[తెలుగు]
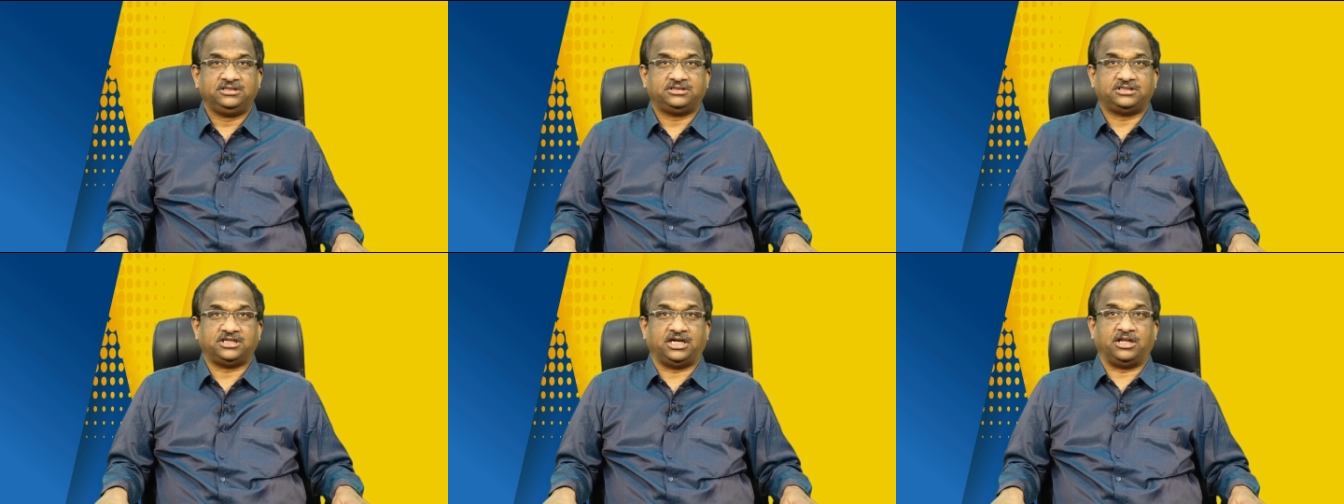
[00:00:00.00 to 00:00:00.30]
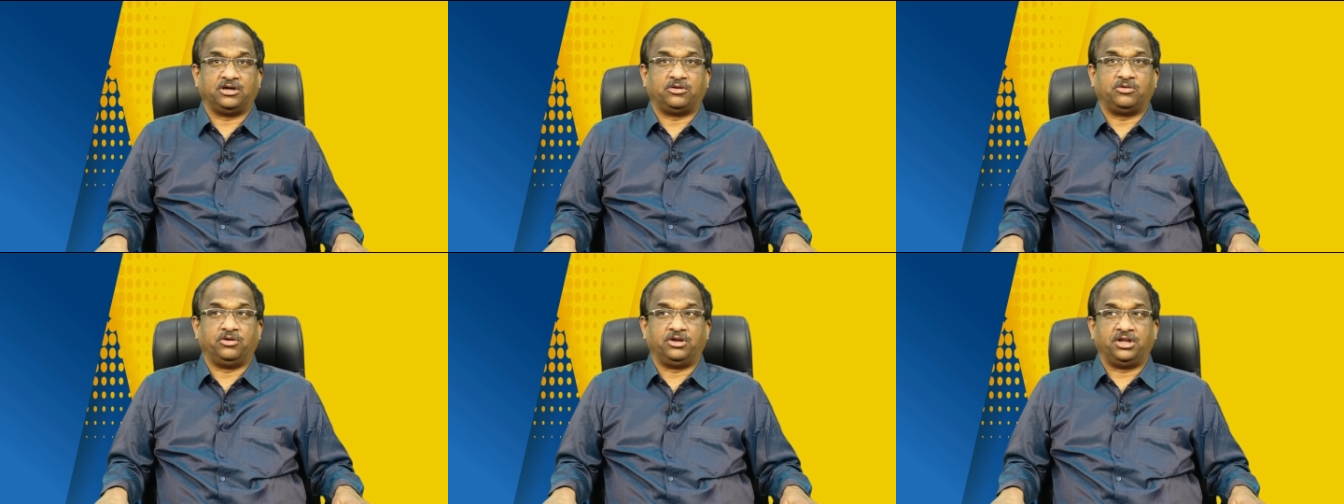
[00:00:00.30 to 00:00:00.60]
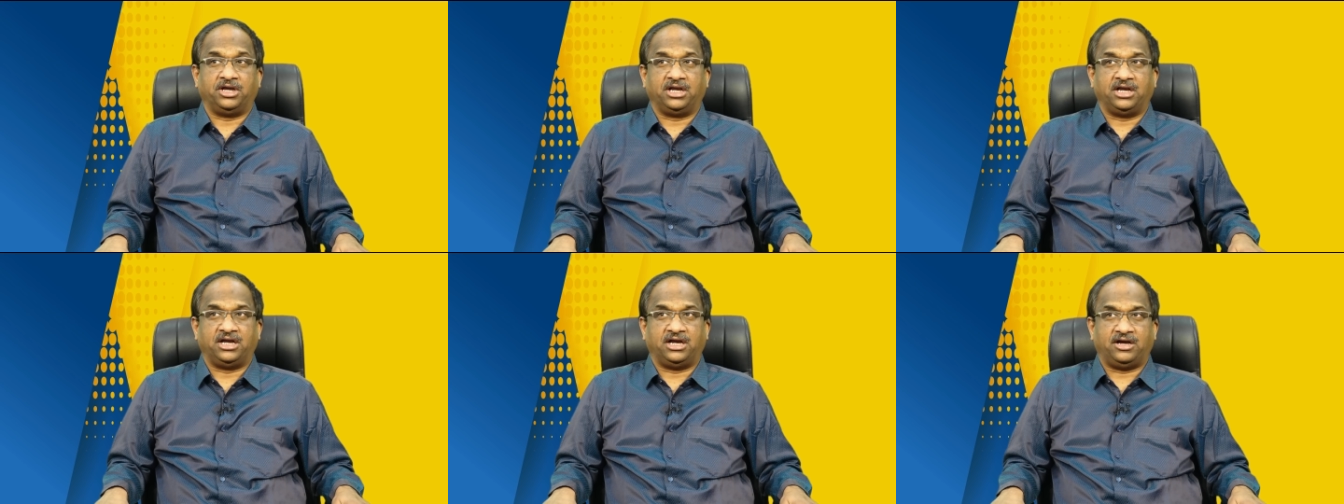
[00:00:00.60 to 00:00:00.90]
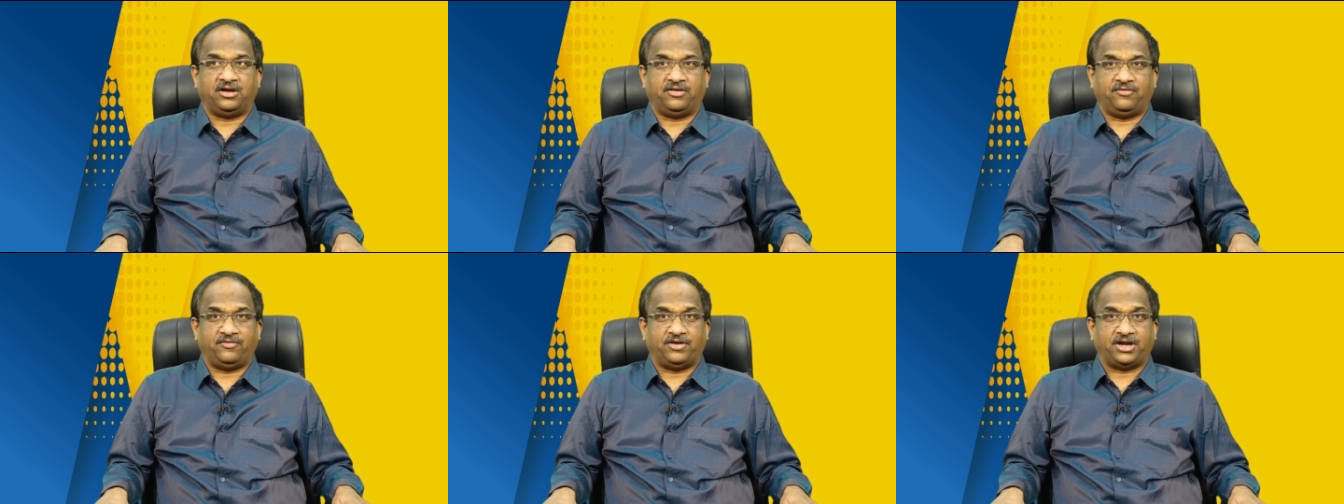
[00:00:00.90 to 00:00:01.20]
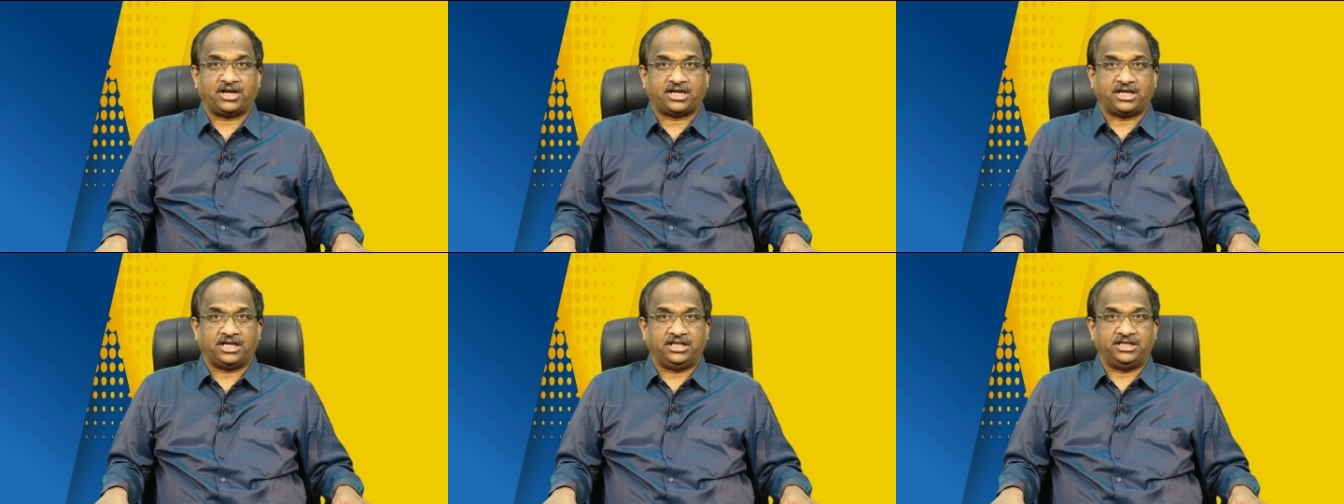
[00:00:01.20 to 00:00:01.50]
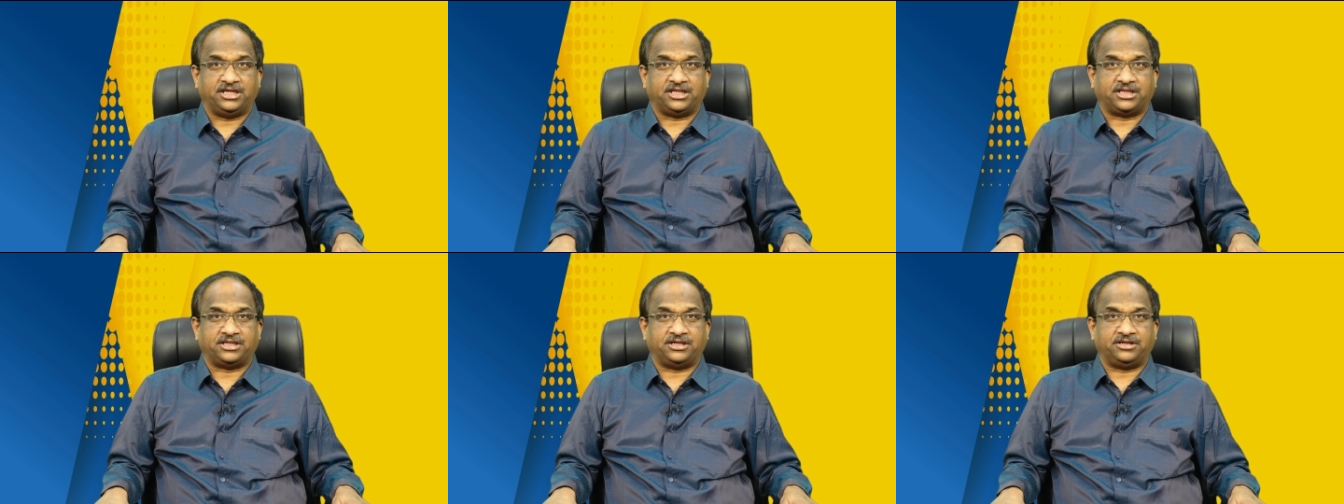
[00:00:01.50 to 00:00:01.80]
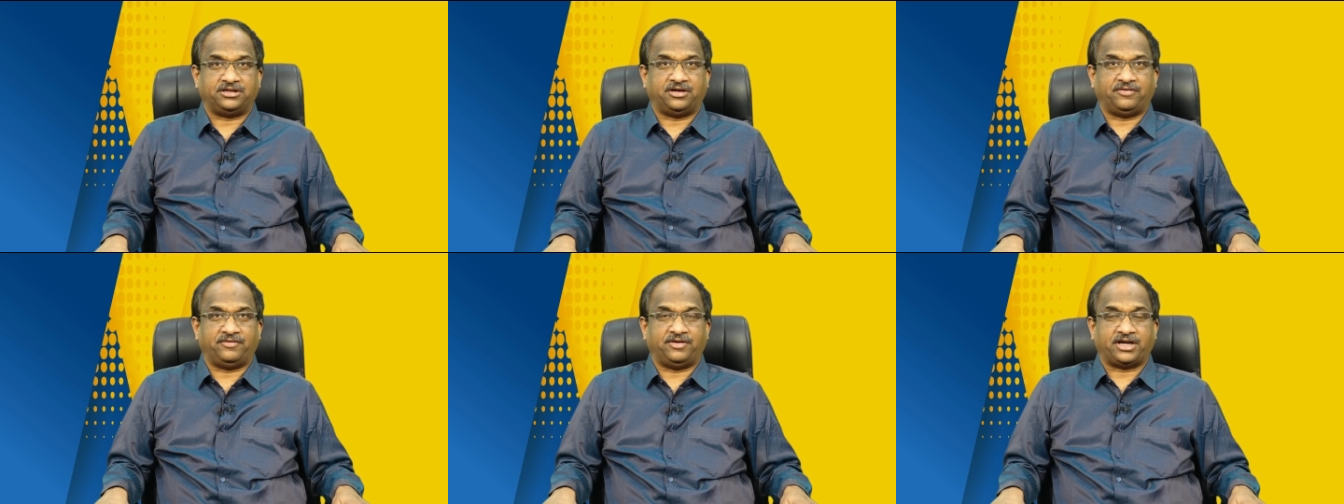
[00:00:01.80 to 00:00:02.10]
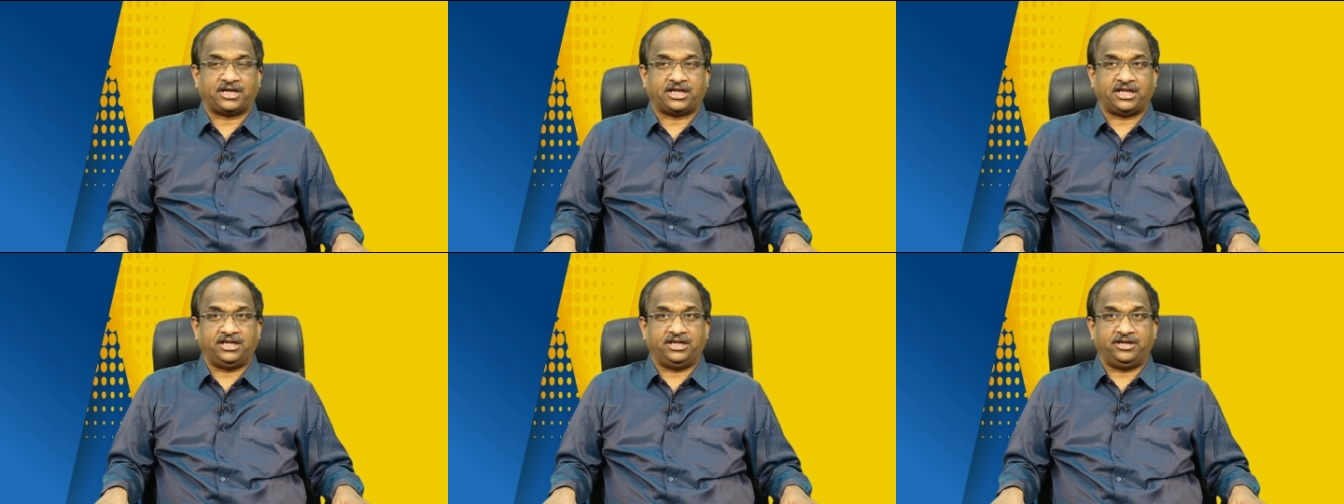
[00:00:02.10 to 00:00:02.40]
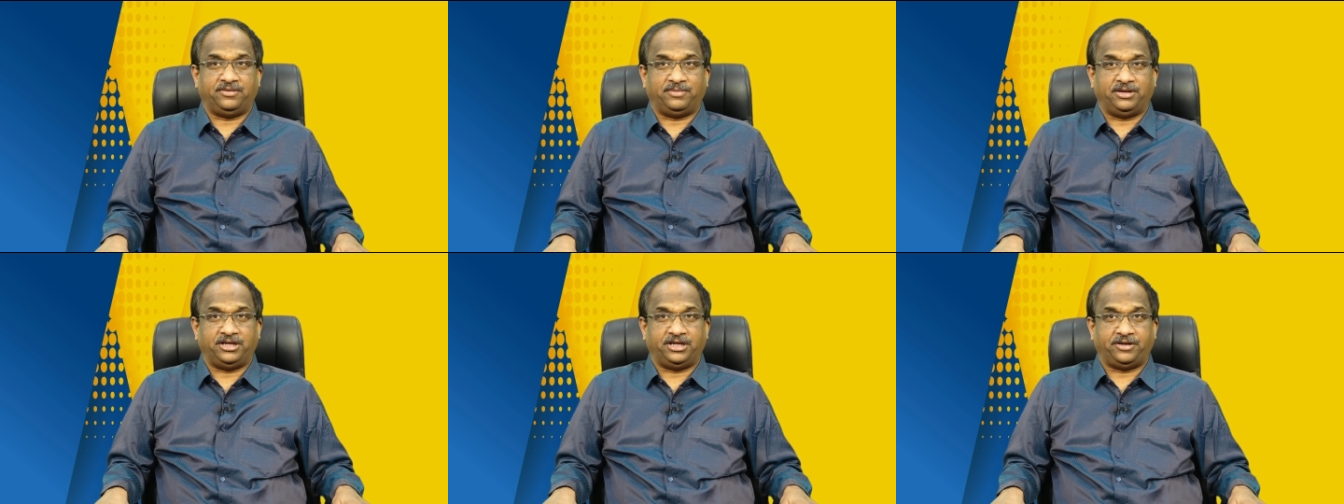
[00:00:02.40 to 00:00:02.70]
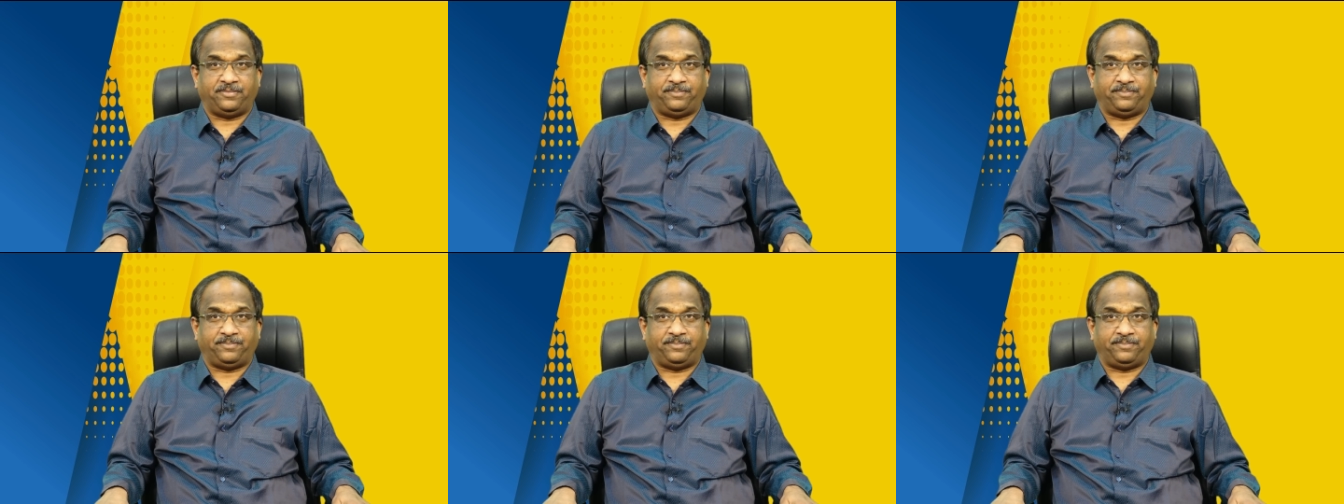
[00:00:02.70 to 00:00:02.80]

చాలా ఘోరంగా వ్యాఖ్యలు చేశాడు ఆ వ్యాఖ్యలు నేను మళ్ళీ